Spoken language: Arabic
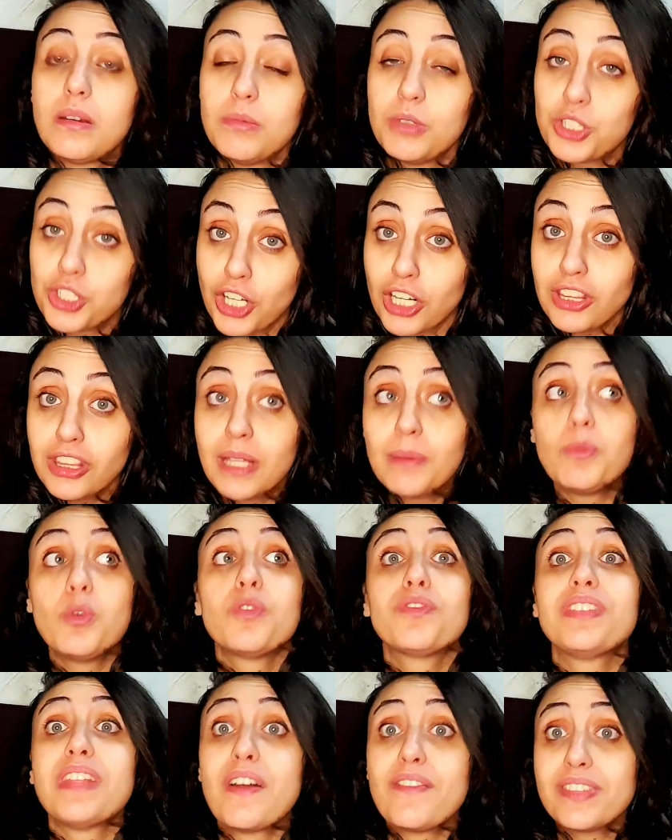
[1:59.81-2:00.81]
مترطب
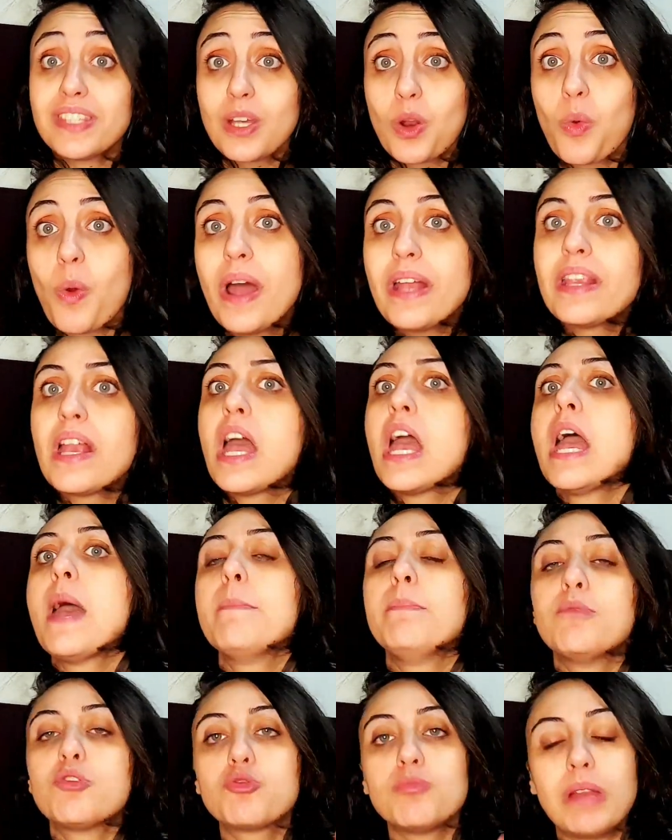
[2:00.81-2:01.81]
وفي نفس الوقت
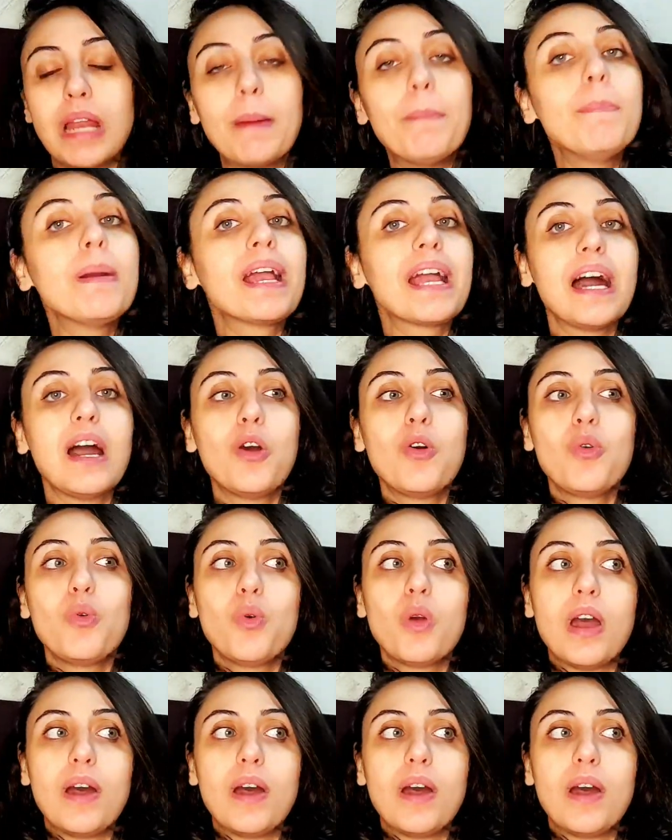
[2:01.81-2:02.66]
مش ملبك او